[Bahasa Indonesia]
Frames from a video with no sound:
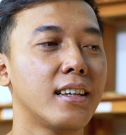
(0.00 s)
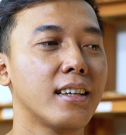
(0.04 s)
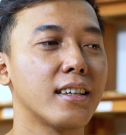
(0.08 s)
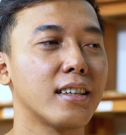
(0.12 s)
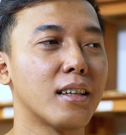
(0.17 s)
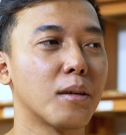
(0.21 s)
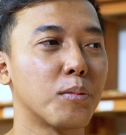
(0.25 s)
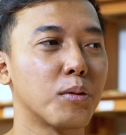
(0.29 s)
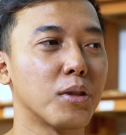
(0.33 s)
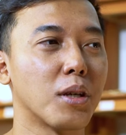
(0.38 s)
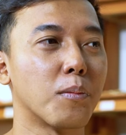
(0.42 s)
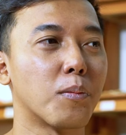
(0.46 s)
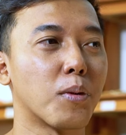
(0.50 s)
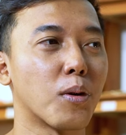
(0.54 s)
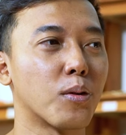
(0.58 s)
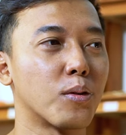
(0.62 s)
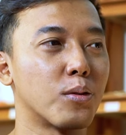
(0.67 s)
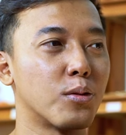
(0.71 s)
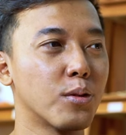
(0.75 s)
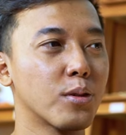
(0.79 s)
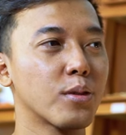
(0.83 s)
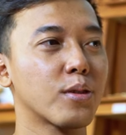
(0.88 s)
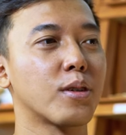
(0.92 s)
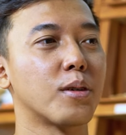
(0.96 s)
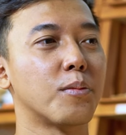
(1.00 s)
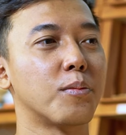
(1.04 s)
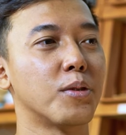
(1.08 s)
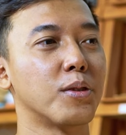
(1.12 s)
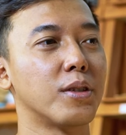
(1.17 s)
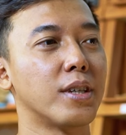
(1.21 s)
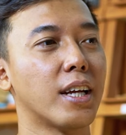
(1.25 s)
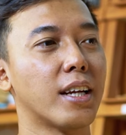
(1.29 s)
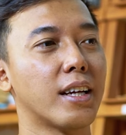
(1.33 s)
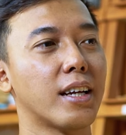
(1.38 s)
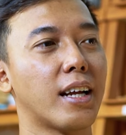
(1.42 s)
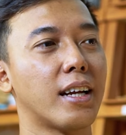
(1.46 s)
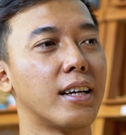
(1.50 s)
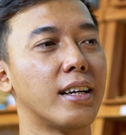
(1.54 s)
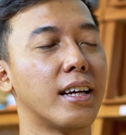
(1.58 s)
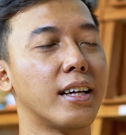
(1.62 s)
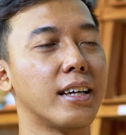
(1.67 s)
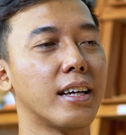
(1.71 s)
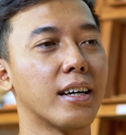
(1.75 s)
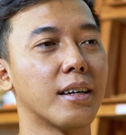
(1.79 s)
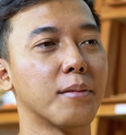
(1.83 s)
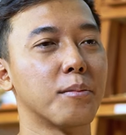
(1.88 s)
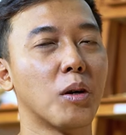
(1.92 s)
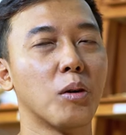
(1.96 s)
kita punya produk, kemudian ada
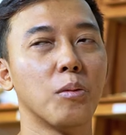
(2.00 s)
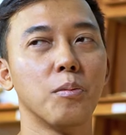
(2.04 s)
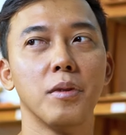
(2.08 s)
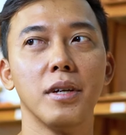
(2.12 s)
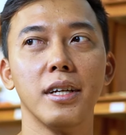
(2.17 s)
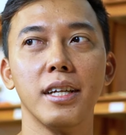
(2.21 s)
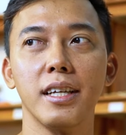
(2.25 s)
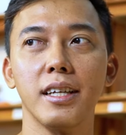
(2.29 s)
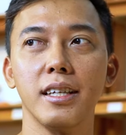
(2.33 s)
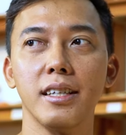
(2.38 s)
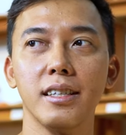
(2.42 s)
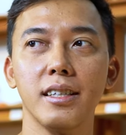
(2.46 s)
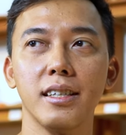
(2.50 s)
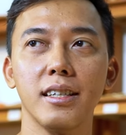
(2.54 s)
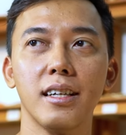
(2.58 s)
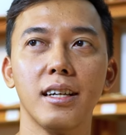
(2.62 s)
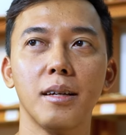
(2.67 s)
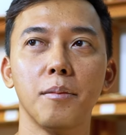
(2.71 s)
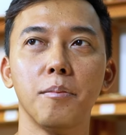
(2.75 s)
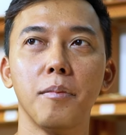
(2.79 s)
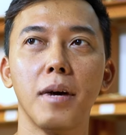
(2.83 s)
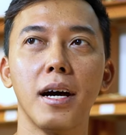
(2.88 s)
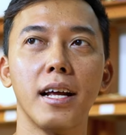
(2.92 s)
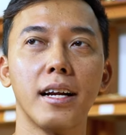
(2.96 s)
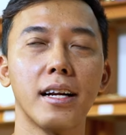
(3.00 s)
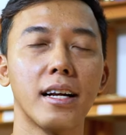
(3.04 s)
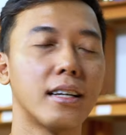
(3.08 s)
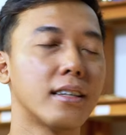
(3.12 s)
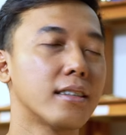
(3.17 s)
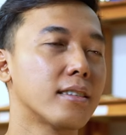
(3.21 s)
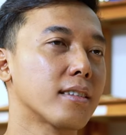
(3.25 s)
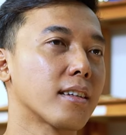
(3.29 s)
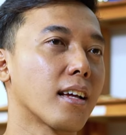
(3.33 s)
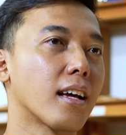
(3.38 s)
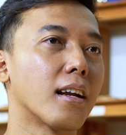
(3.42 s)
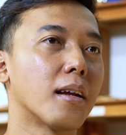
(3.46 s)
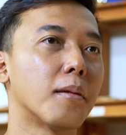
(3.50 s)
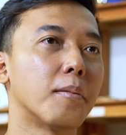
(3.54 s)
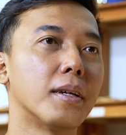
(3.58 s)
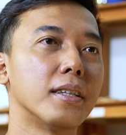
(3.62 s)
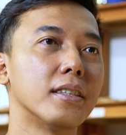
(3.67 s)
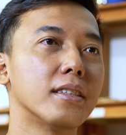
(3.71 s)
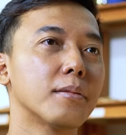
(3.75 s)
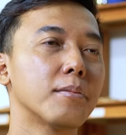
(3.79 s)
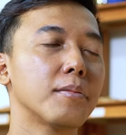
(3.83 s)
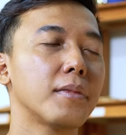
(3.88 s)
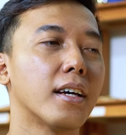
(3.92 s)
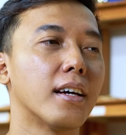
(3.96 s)
yang mau beli lembaran segala
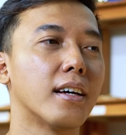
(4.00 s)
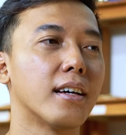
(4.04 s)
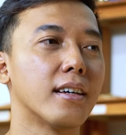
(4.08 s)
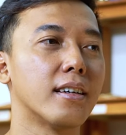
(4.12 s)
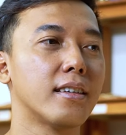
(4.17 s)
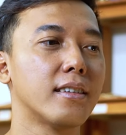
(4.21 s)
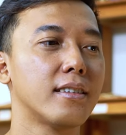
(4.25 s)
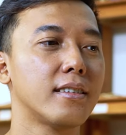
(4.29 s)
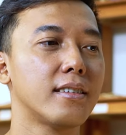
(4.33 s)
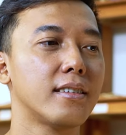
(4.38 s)
macam ya,